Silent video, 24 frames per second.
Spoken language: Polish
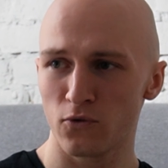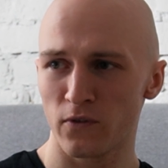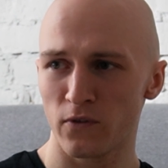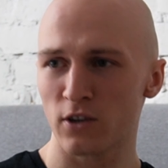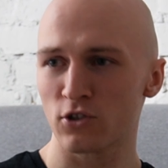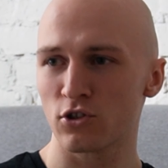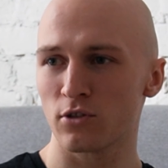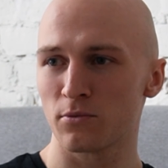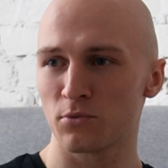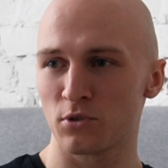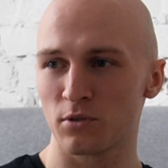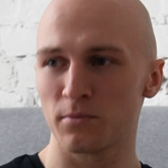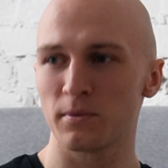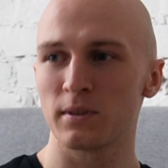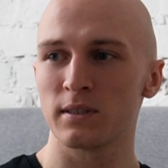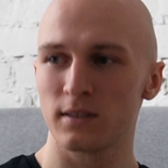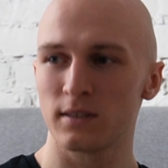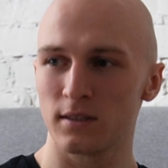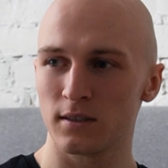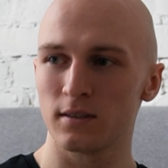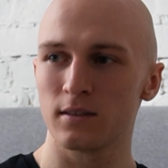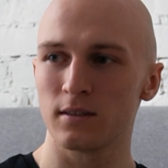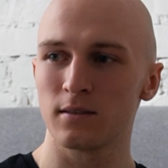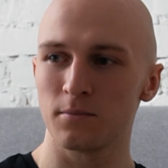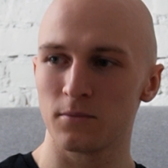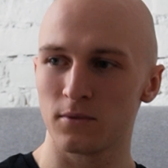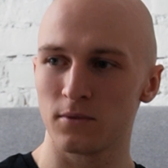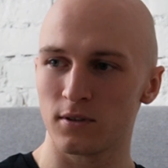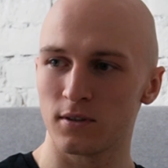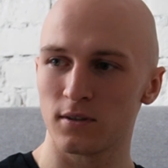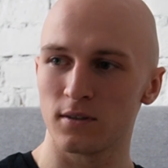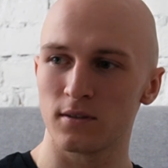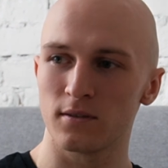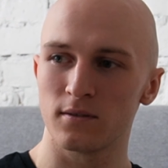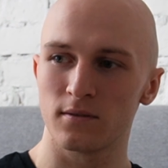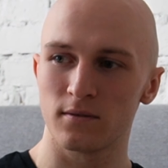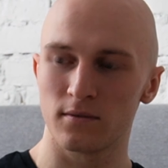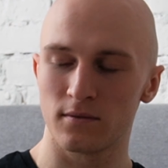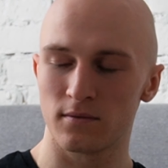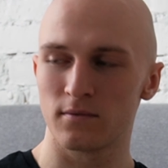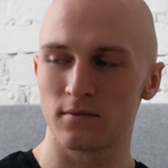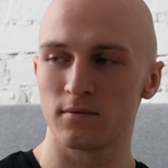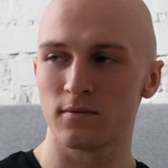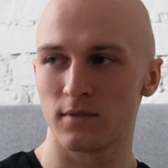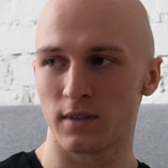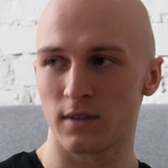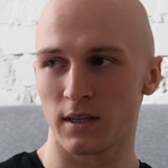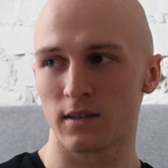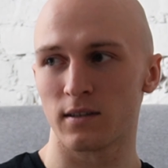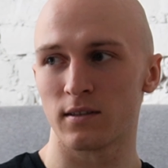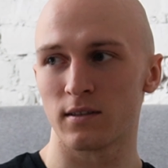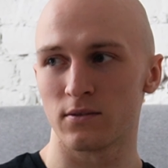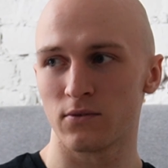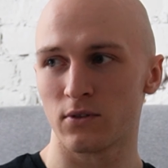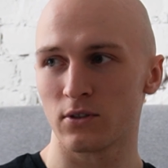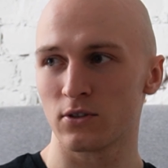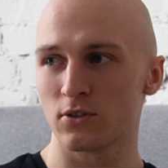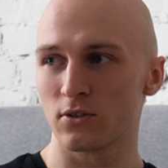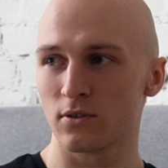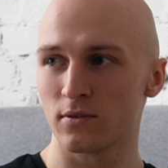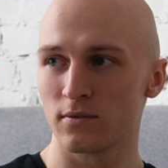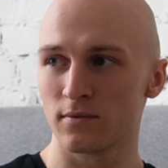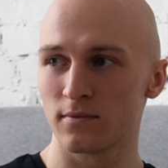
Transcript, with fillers: Uważam, że między innymi tak jest właśnie.